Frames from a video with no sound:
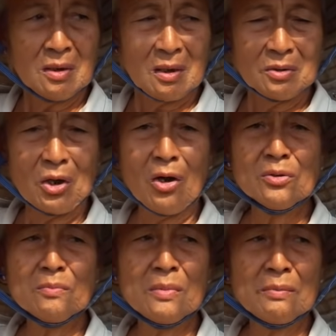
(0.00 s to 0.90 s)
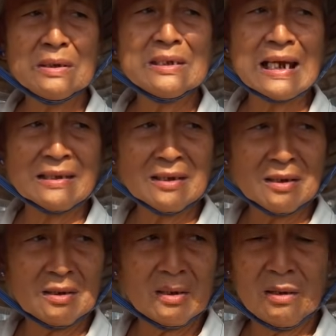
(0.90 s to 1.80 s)
con nhỏ trong mình ờ, tránh
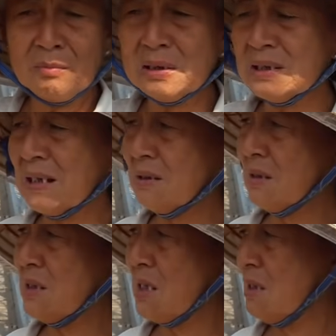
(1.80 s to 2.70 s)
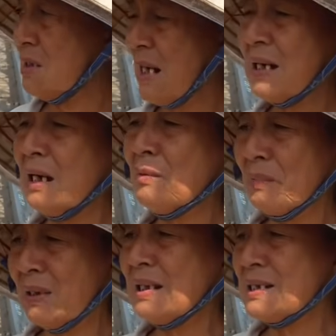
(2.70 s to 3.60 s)
á mình tránh cái gì xa ở đâu
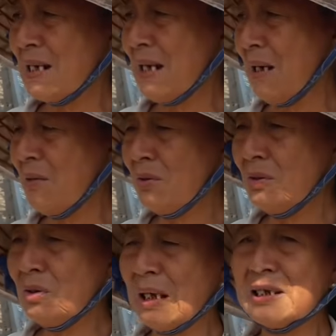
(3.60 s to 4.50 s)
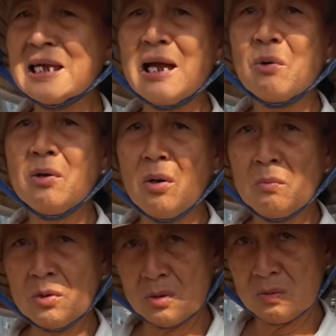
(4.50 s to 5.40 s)
mình tay xa cẳng nó nói tại sao quá lỗi
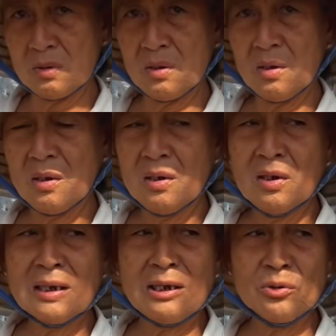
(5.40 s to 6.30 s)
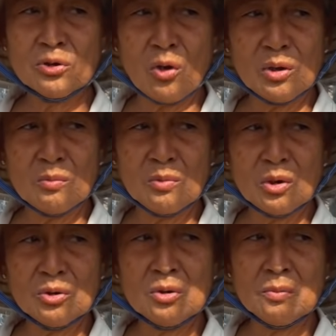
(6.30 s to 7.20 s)
không được dạ. nó thấy tôi tội nhiệm nó
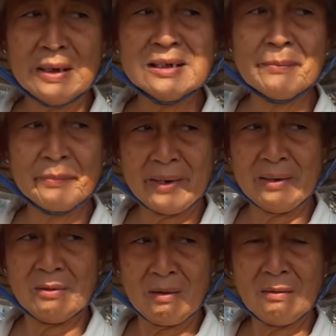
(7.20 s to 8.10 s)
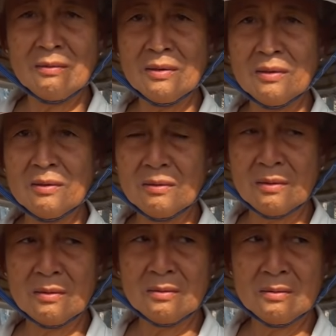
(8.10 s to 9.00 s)
gửi cho tôi 700 ngàn con cũng đỡ
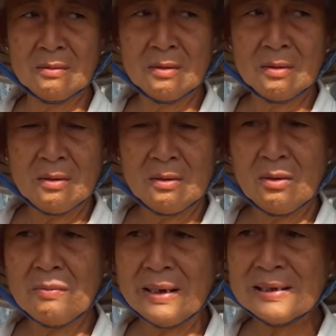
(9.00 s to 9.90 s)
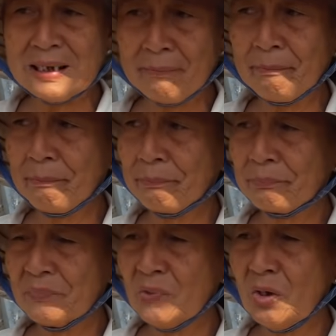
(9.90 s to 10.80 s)
ha ừ mỗi 700
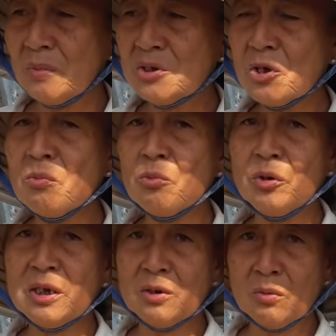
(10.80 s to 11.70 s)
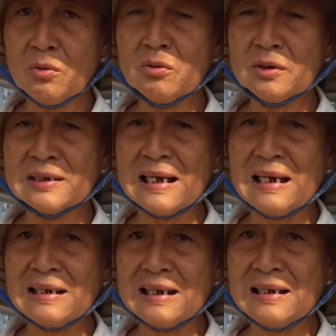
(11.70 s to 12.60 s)
rồi bên sống củi thì cũng có người cha
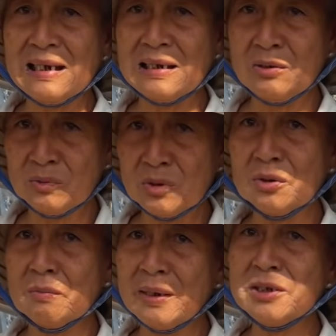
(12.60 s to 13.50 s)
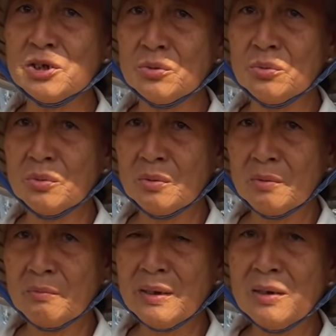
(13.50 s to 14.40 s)
la cha la cha cũng cho được mấy triệu yeah.
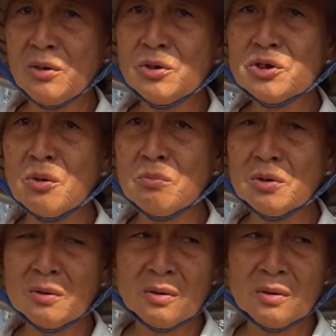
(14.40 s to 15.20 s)
Dạ. mấy người nói xong đó yeah.